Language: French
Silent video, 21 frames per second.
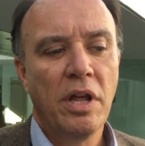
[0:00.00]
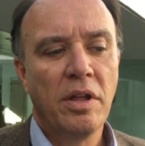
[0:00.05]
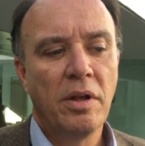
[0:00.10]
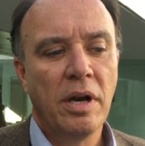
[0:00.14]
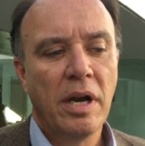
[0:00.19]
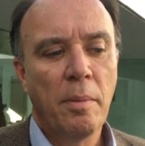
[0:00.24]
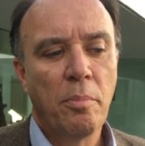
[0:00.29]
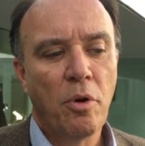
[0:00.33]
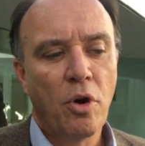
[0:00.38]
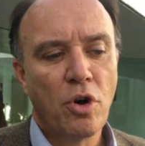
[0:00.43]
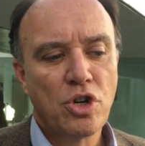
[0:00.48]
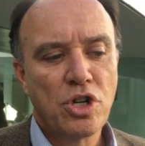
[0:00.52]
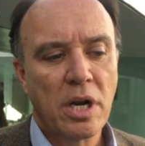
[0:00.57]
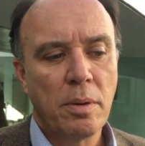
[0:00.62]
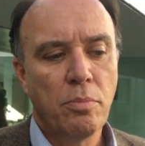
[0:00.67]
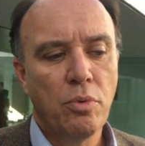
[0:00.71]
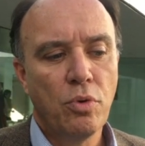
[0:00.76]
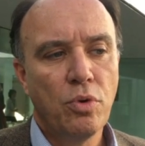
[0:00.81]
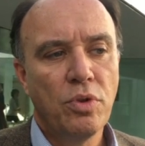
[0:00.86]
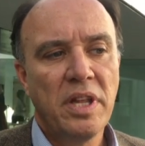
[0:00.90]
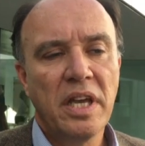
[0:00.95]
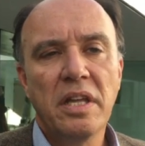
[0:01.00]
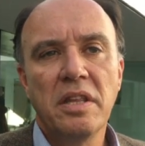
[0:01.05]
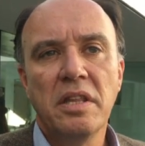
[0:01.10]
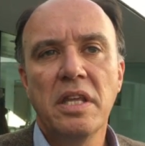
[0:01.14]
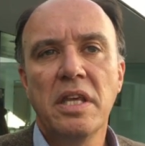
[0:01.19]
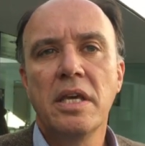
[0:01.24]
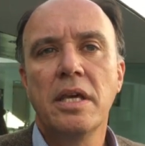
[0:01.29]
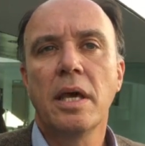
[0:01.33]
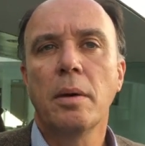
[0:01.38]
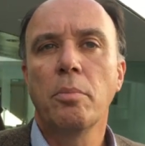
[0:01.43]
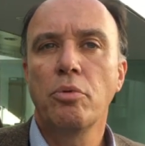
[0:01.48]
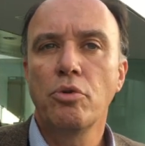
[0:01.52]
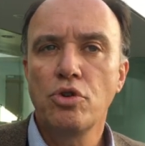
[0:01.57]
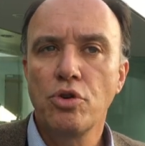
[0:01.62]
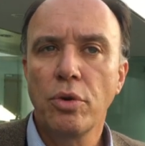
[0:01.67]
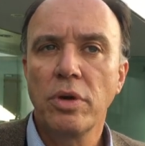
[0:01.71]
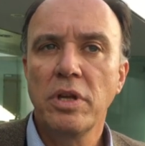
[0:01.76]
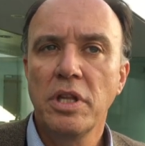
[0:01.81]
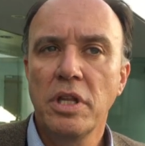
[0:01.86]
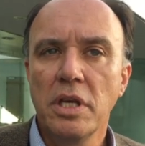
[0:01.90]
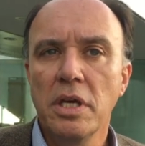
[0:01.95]
l'approche un peu technique, un peu
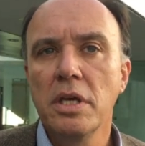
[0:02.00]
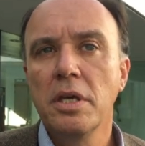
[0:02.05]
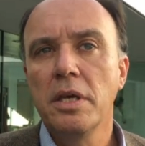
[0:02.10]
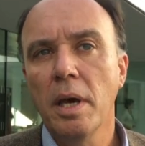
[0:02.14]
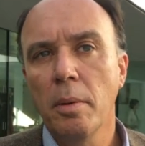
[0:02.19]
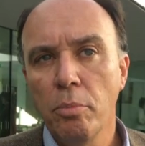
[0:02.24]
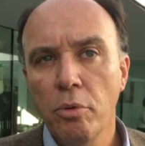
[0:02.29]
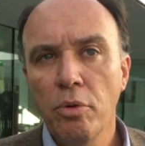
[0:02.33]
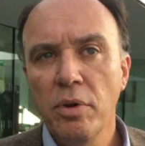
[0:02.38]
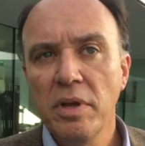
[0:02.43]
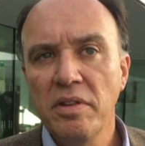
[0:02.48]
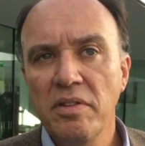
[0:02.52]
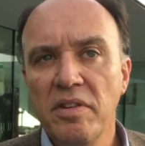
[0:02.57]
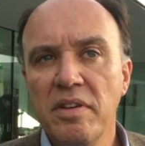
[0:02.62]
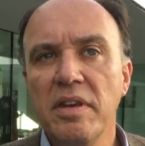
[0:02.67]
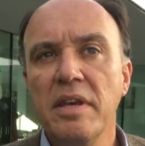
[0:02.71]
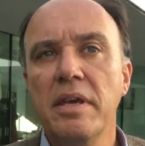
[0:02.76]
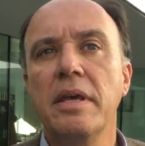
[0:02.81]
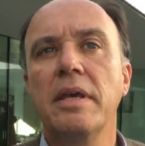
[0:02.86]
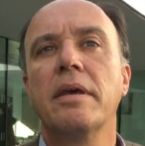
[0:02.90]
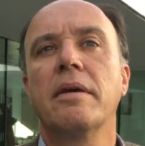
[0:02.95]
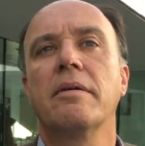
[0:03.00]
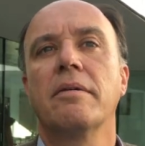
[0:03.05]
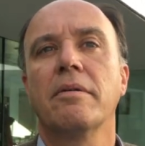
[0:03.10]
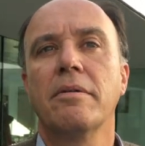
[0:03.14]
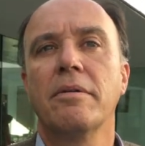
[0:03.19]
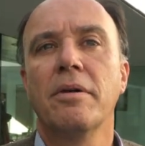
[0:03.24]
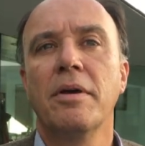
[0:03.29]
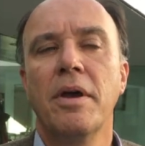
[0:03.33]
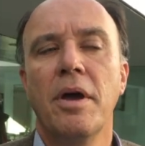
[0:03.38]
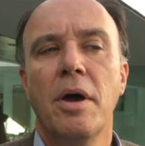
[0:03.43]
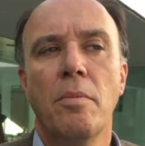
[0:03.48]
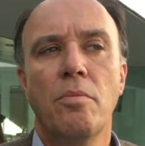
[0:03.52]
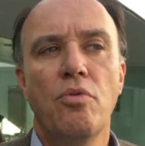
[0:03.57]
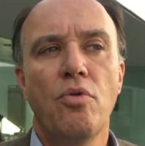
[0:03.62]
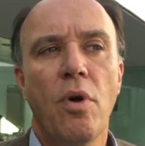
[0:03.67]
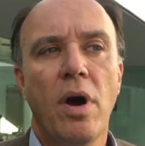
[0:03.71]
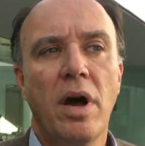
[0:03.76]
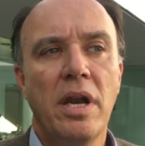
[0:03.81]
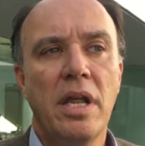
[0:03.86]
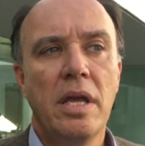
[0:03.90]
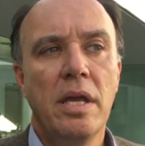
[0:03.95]
juridique, un peu éthique, euh,
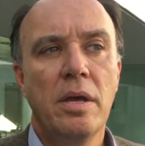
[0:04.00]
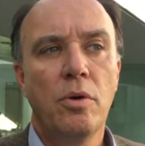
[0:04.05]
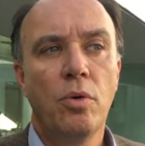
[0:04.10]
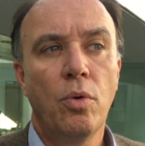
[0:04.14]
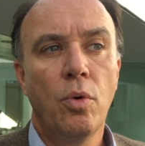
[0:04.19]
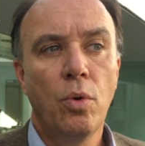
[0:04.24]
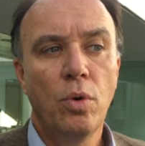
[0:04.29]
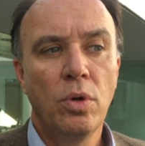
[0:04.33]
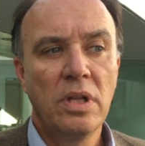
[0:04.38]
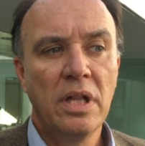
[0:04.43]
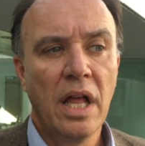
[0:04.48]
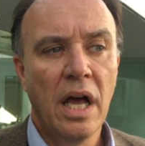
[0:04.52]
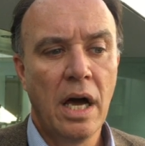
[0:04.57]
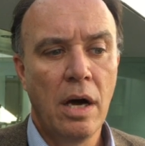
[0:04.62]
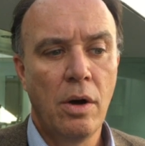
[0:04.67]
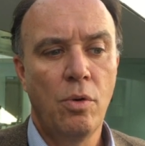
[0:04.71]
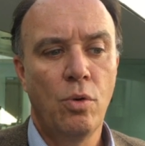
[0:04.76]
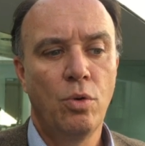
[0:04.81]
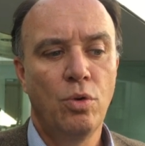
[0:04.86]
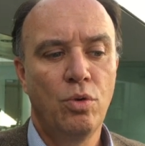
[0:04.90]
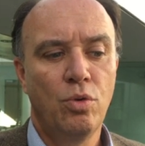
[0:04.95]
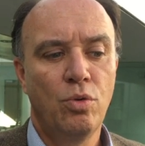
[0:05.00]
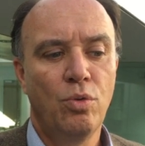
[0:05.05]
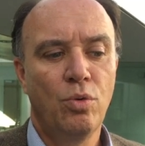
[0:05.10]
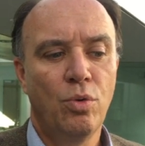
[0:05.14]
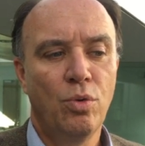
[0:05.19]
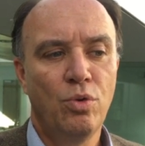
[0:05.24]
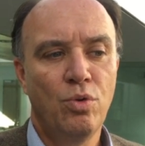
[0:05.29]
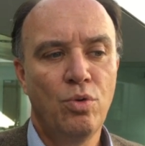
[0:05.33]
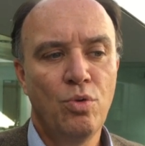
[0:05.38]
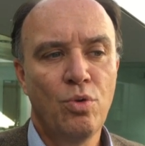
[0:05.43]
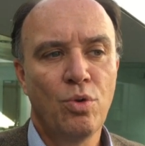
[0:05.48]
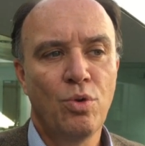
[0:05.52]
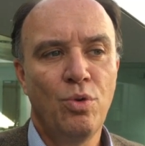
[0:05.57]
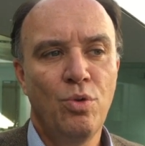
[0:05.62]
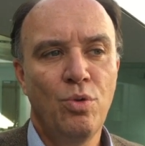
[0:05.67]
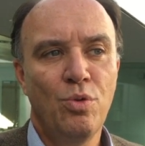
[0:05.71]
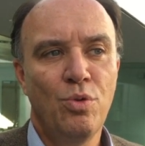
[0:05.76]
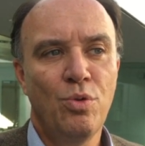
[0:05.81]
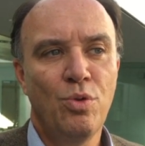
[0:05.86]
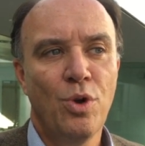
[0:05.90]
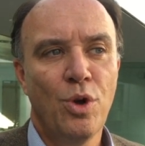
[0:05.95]
pour aller au-delà, autour
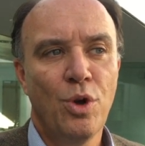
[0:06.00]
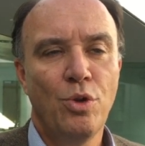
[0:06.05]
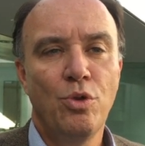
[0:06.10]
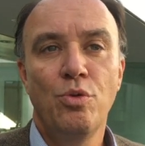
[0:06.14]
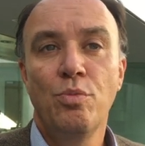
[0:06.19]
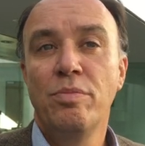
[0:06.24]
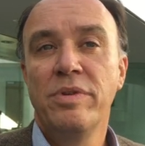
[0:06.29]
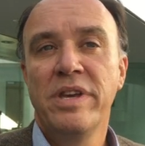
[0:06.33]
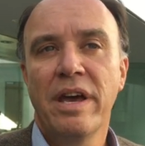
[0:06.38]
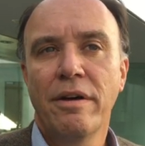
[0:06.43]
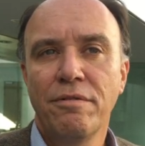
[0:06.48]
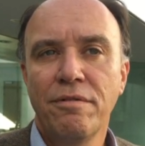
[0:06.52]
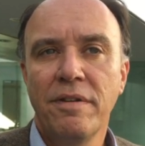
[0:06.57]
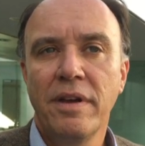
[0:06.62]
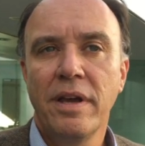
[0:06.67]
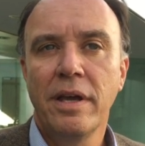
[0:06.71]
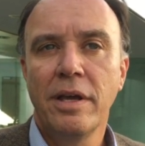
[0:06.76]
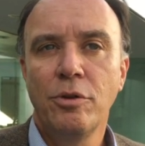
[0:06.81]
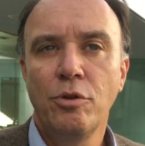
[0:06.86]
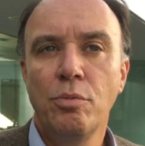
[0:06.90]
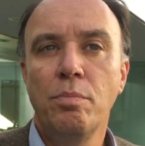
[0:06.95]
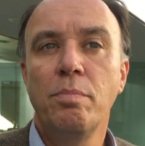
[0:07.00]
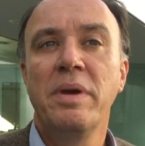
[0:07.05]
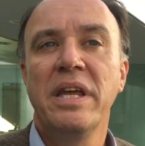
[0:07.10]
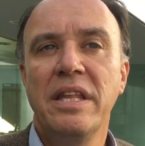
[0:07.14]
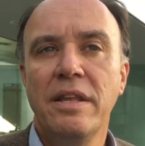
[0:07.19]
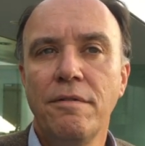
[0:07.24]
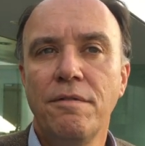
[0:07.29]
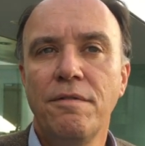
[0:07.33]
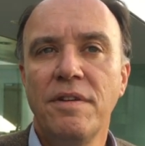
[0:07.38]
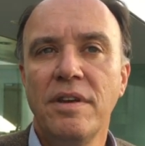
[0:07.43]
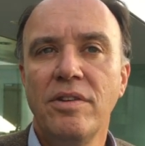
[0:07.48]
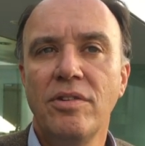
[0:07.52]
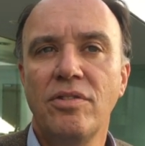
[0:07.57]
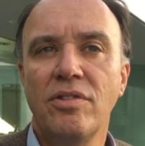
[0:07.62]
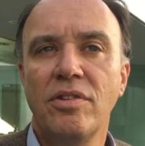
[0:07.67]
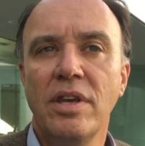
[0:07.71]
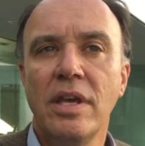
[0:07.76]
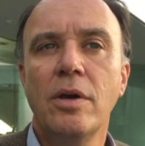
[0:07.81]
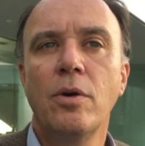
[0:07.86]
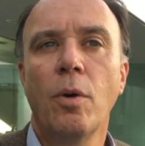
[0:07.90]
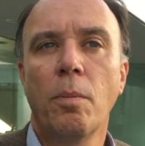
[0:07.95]
du, bienfait, du
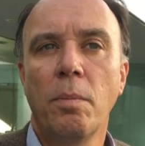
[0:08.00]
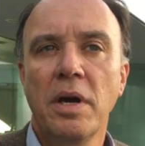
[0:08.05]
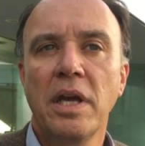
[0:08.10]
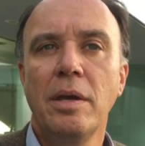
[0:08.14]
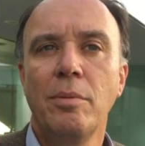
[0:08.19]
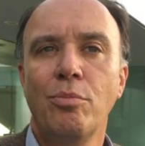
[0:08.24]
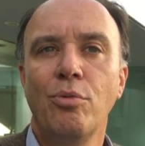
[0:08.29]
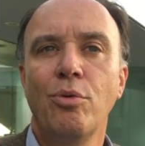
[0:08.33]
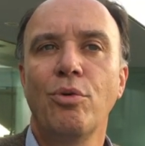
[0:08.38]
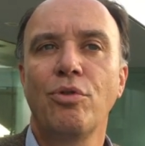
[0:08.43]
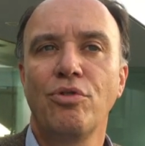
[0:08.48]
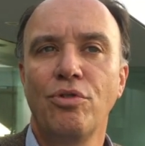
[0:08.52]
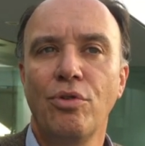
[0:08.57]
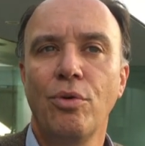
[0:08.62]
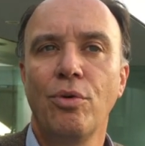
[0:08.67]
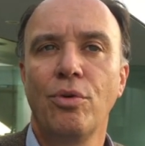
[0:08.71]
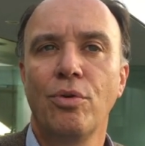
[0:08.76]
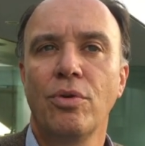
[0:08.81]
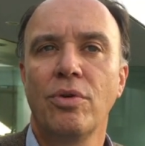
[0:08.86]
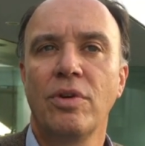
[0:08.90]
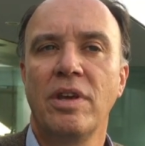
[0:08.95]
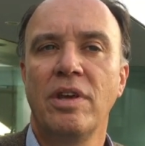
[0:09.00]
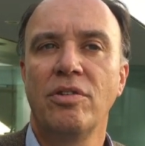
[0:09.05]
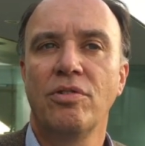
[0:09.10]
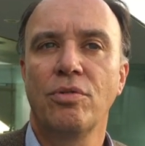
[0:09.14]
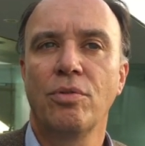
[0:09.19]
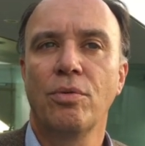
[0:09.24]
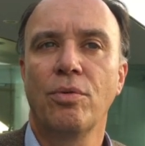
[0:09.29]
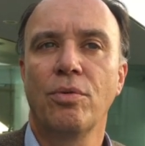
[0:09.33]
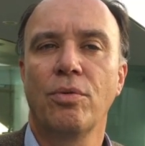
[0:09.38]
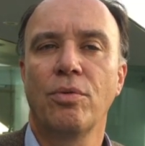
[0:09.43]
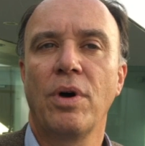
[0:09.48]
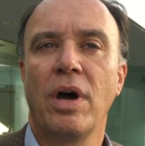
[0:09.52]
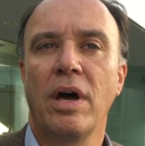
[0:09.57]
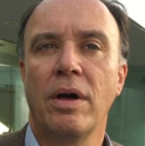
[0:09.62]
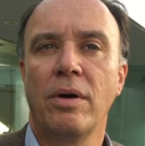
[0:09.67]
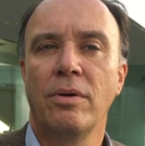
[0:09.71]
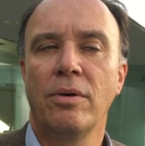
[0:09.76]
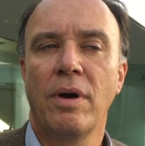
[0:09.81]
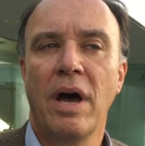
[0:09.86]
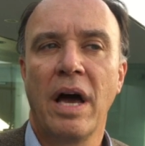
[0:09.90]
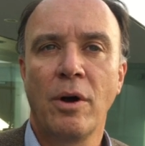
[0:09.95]
bénéfice, y compris pour ceux qui sont
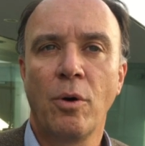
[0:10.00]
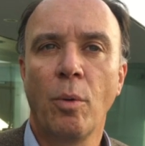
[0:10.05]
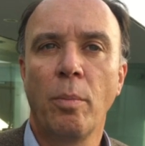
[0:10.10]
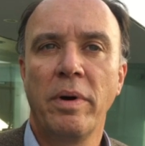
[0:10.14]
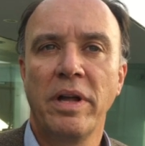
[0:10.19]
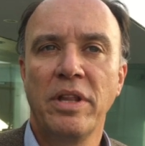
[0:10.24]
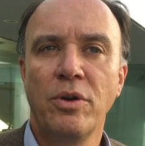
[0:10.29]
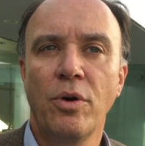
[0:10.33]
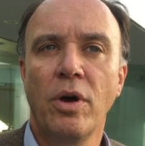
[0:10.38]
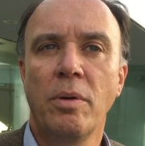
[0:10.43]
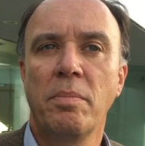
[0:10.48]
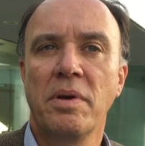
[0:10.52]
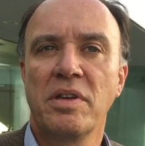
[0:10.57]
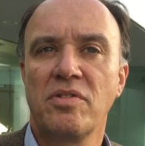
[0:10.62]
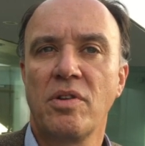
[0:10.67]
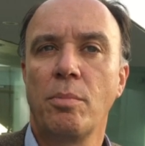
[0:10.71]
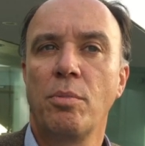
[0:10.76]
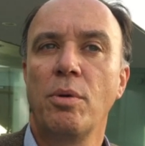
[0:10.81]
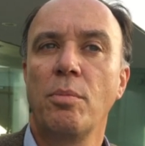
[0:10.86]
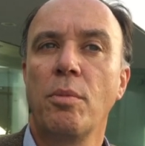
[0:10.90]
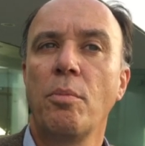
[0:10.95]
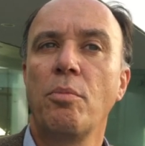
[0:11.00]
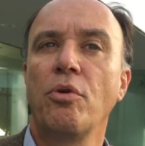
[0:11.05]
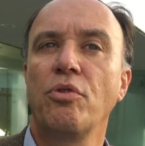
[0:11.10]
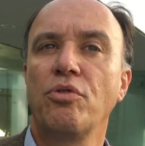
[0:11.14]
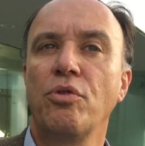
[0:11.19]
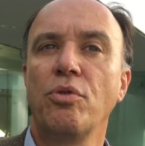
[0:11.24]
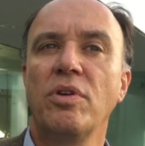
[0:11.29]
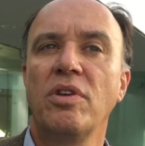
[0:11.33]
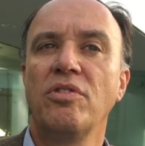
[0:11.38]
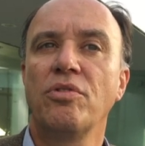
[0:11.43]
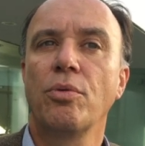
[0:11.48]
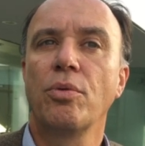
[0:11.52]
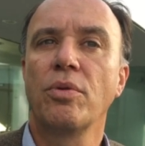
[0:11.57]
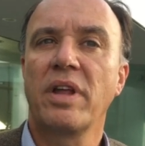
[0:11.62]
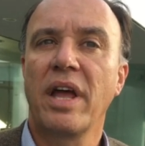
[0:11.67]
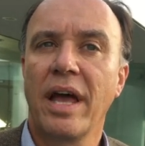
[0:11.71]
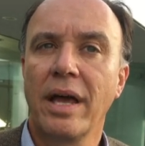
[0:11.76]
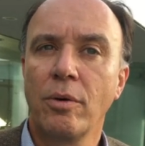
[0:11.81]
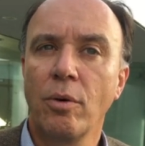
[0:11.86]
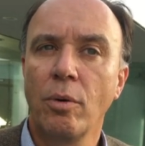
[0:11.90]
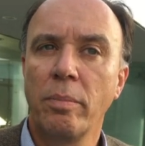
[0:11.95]
euh, accompagnants et pas simplement pour ceux qui sont
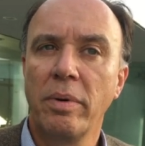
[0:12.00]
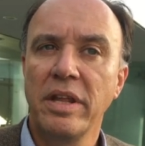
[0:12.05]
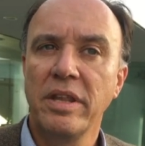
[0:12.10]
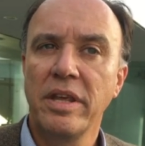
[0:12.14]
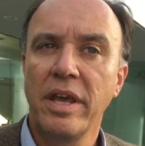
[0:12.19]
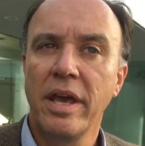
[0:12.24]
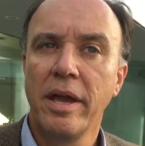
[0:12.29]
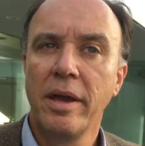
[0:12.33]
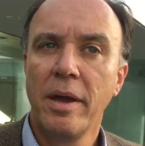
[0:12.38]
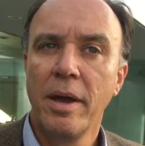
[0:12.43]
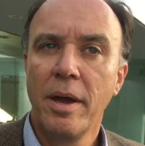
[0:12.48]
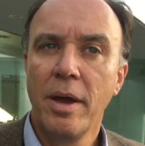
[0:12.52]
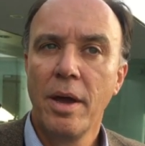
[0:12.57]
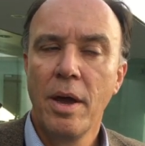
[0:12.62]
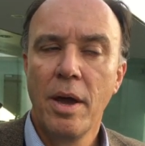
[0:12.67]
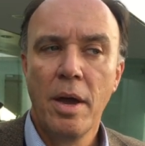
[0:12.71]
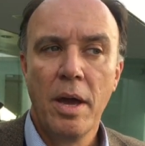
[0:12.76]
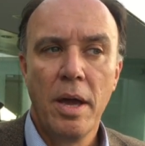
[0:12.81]
accompagnés. Hmm.